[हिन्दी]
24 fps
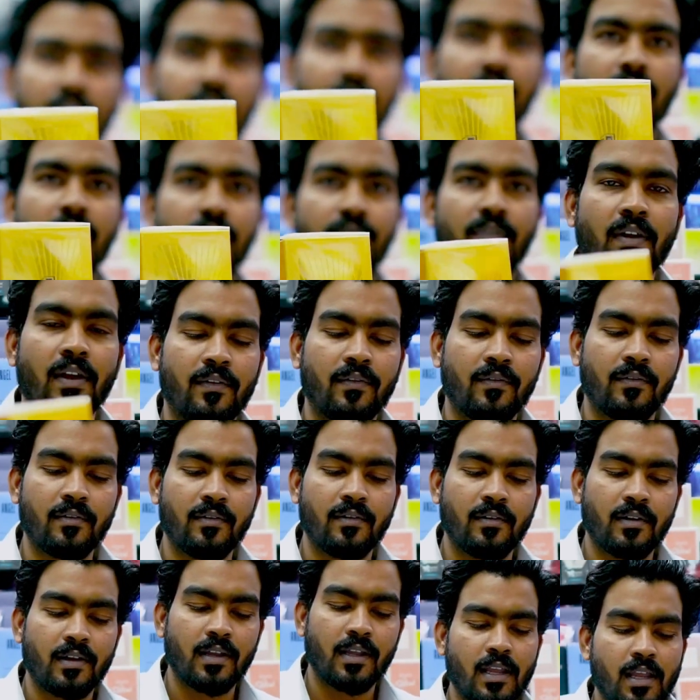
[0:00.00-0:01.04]
एटी फाइव
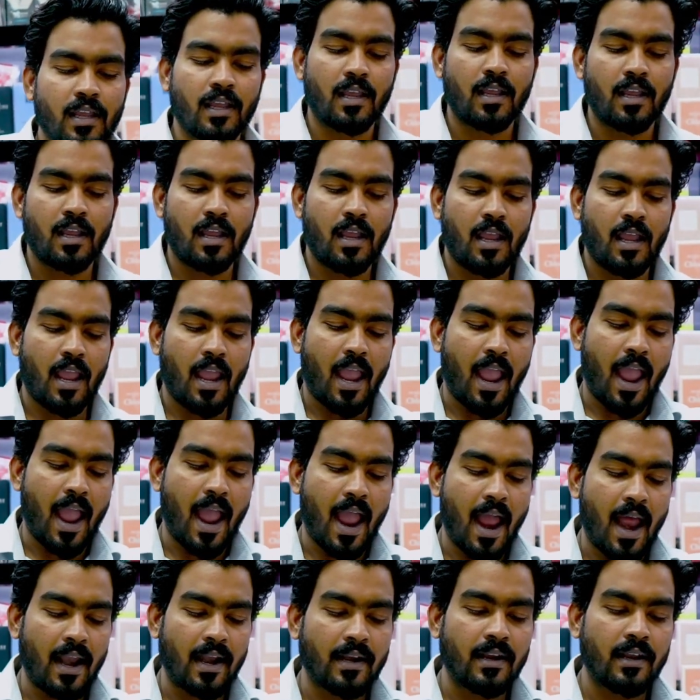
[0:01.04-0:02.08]
नेक्स्ट कौन सा है
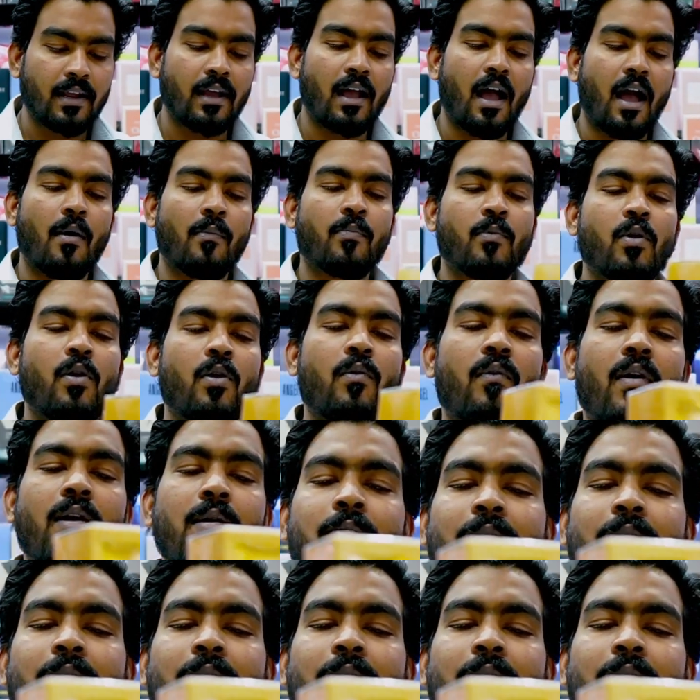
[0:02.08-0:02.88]
एंड आपको वन